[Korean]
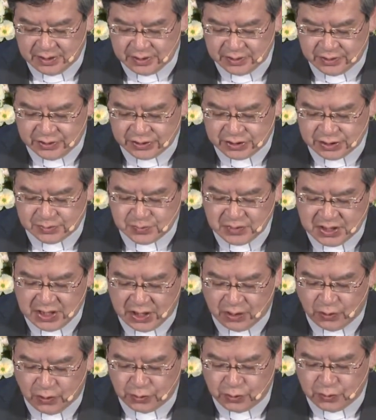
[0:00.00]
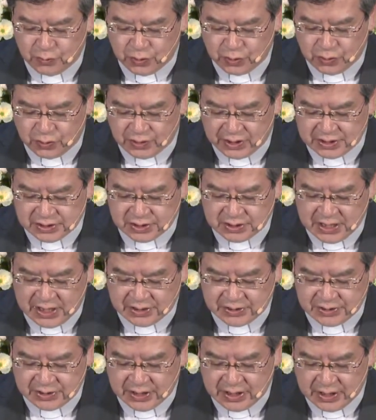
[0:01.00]
그렇습니다. 어둠을 통해서
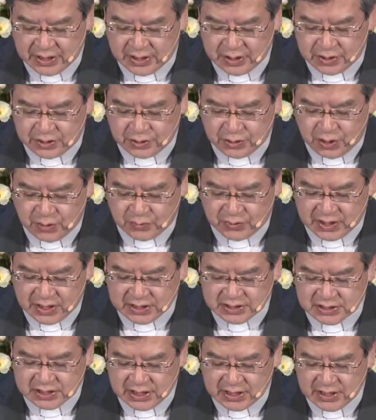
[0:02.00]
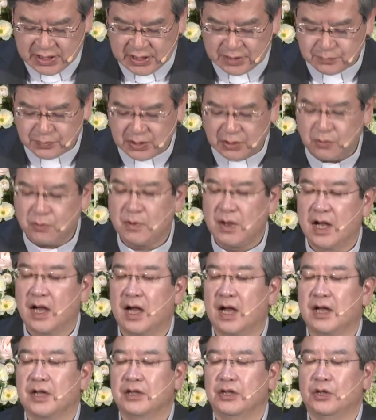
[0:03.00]
나는 너무나 찬란한
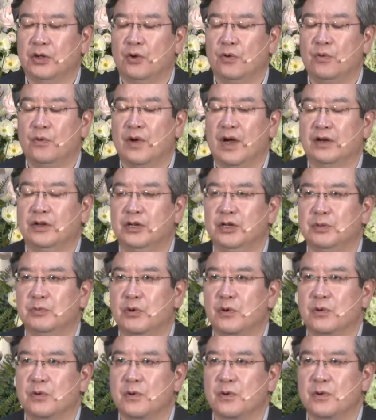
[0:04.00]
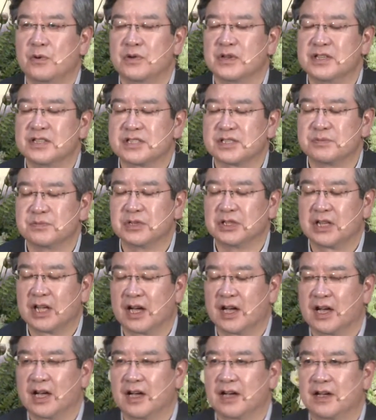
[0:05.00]
빛과 영광을 보고
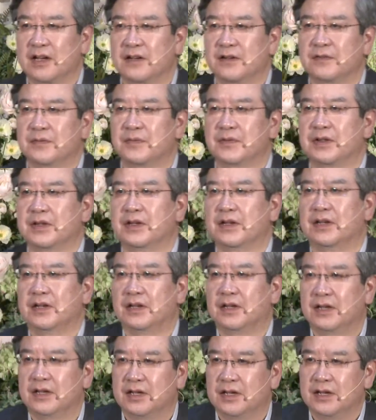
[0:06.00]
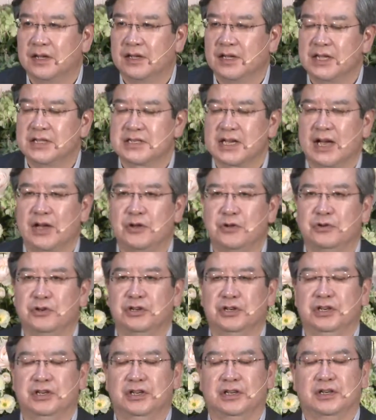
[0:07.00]
있습니다. 이
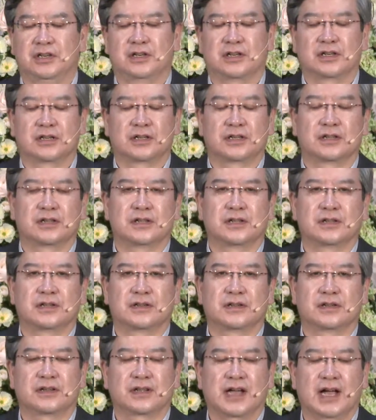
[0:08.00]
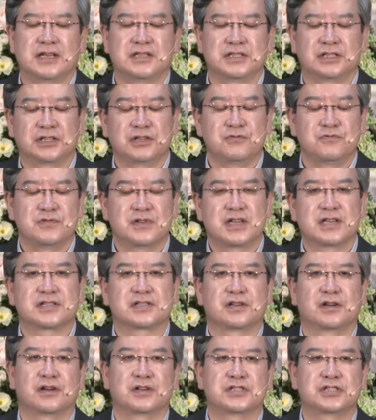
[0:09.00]
자유를 가지기
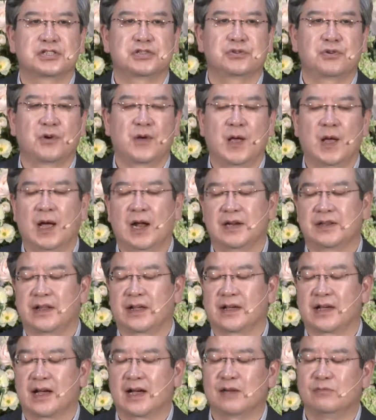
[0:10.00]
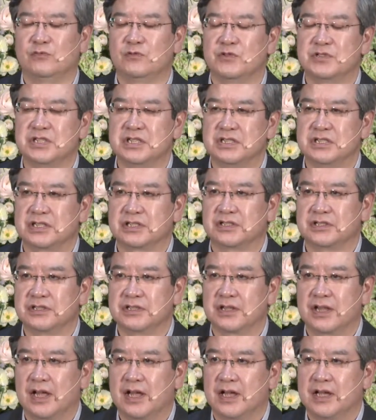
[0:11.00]
위해서 치러야 할 대가가 무엇인지
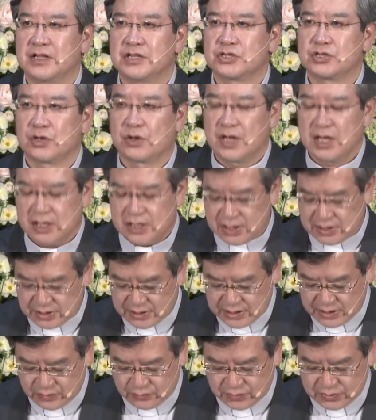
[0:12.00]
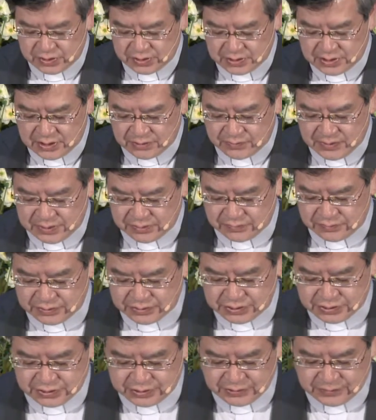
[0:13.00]
그는 정확하게 알고 있었다고 하는
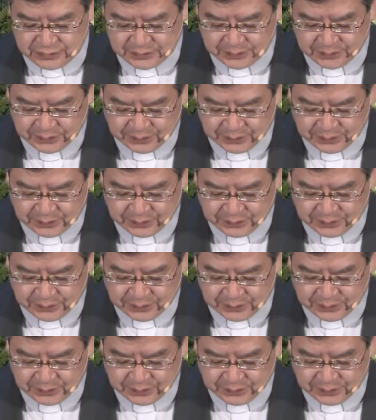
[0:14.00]
것이죠.